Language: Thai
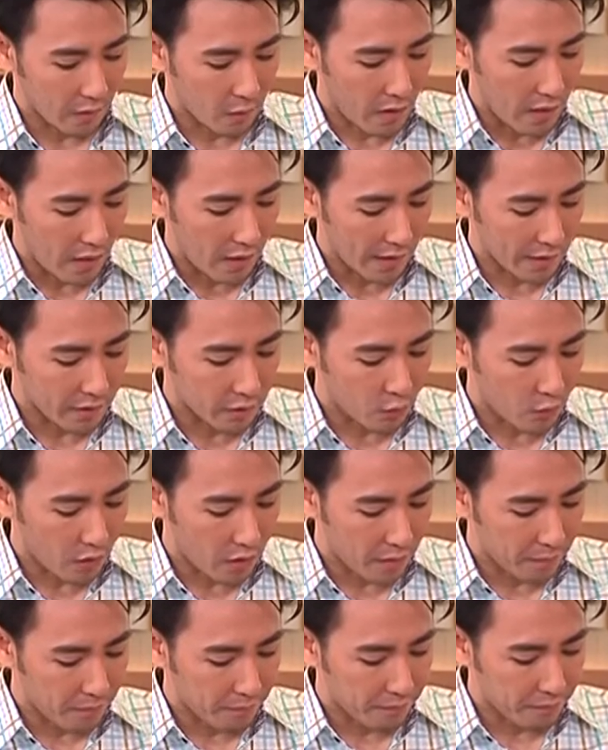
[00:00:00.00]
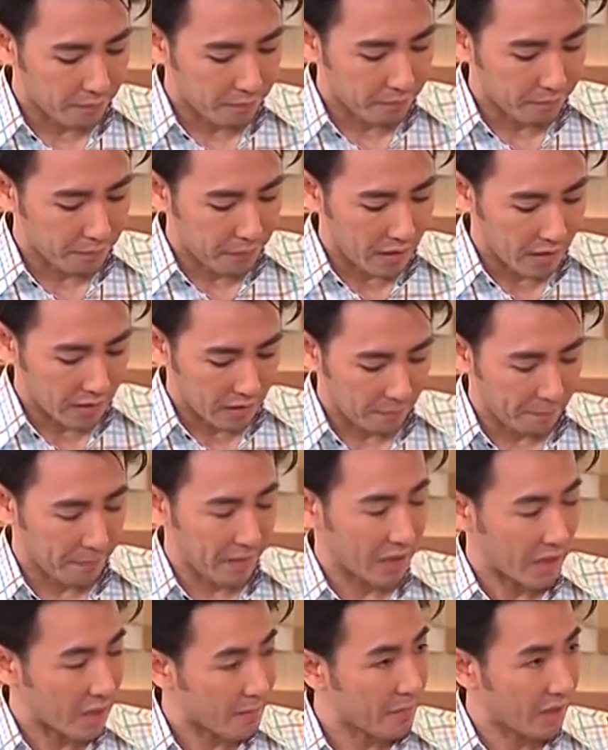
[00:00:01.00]
หว่างไอ้ตัวเปิดกับปิ
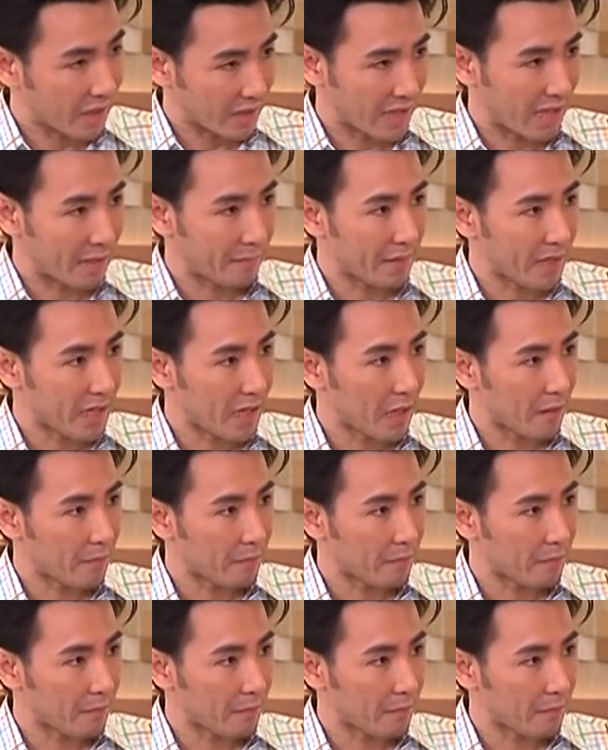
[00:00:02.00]
ดนี่เหมือนกันไหมครับ